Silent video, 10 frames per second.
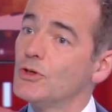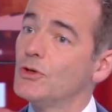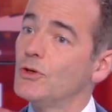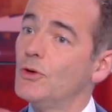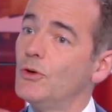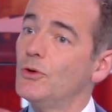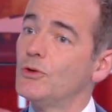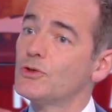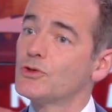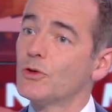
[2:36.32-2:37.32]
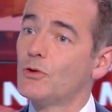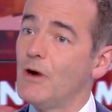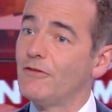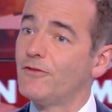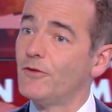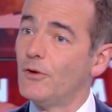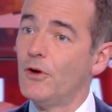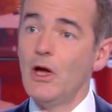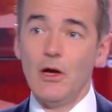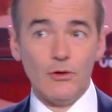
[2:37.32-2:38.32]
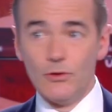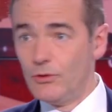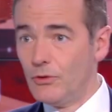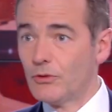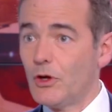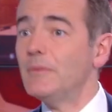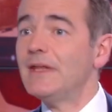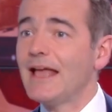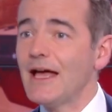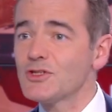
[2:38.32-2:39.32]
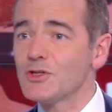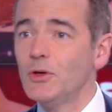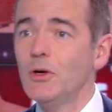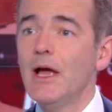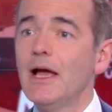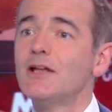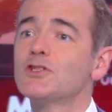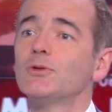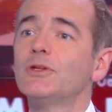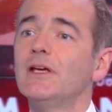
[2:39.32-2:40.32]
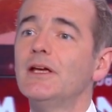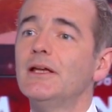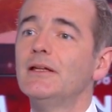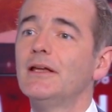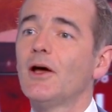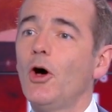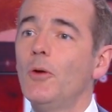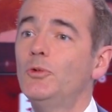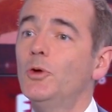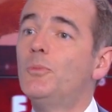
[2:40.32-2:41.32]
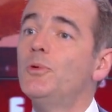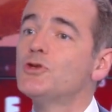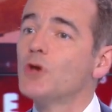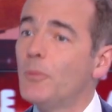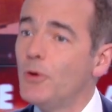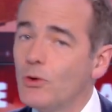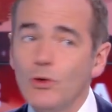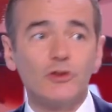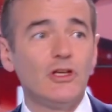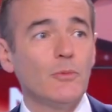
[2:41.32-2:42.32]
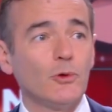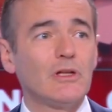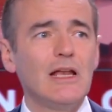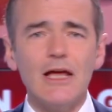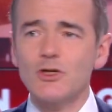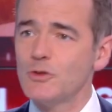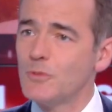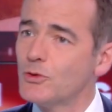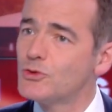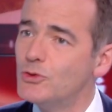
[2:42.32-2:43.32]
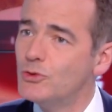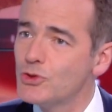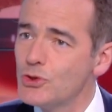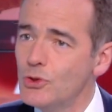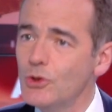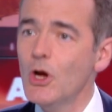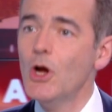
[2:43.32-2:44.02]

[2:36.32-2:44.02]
euh, se coiffent. Euh, euh, comme des garçons. Elles ont des, robes de plus en plus courtes qui montent largement au-dessus du genou.